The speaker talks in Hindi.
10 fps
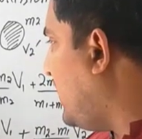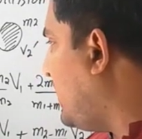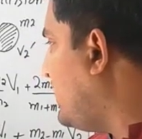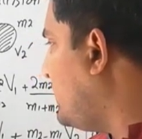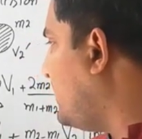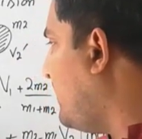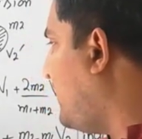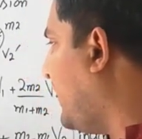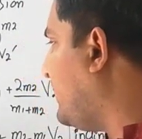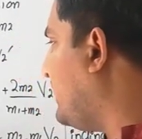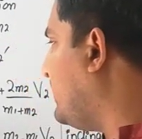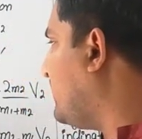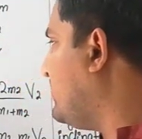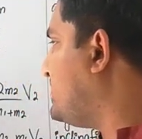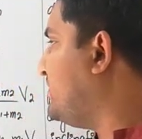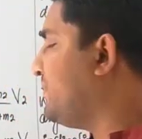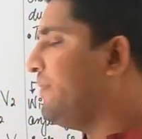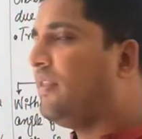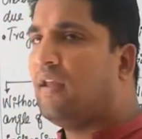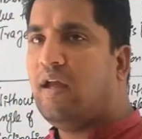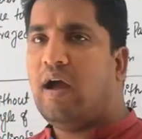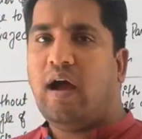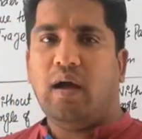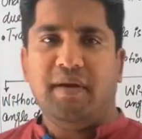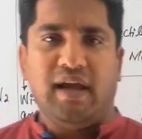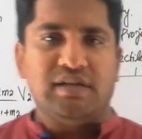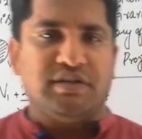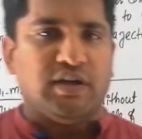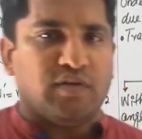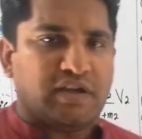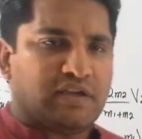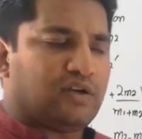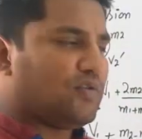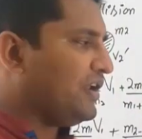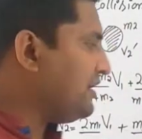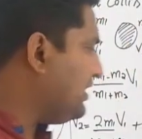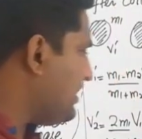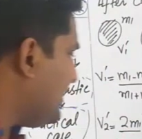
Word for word: है ये प्रैक्टिकल केस अब इलास्टिक कोलेजन कोलेजन की